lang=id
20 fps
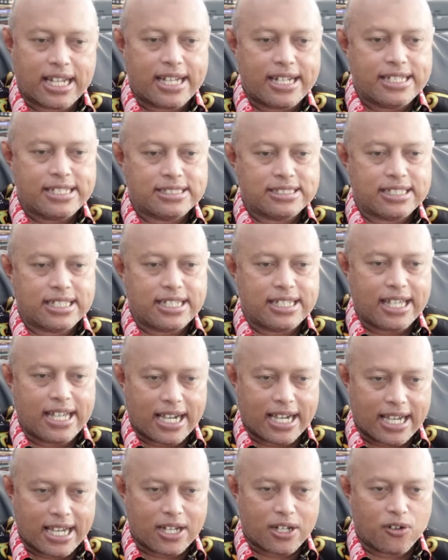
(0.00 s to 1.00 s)
telah
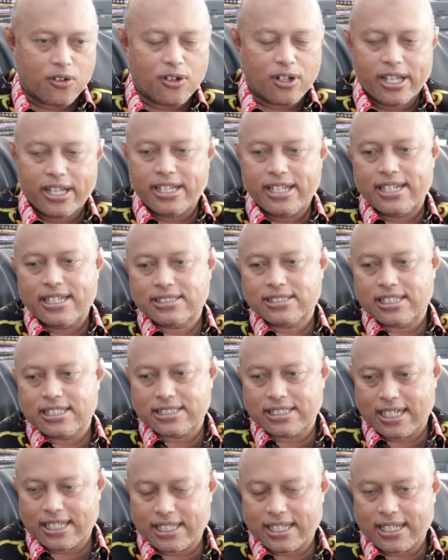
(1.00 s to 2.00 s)
disediakan oleh Dinas
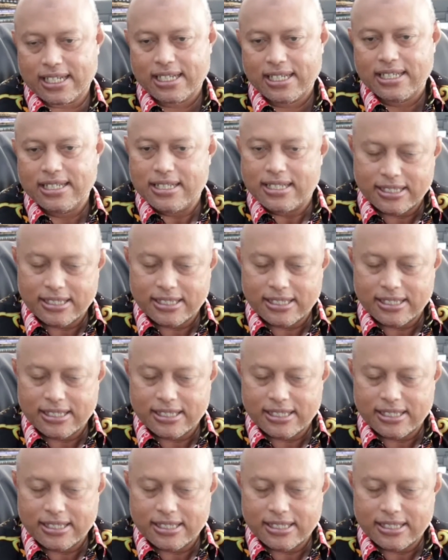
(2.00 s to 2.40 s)
Kesehatan.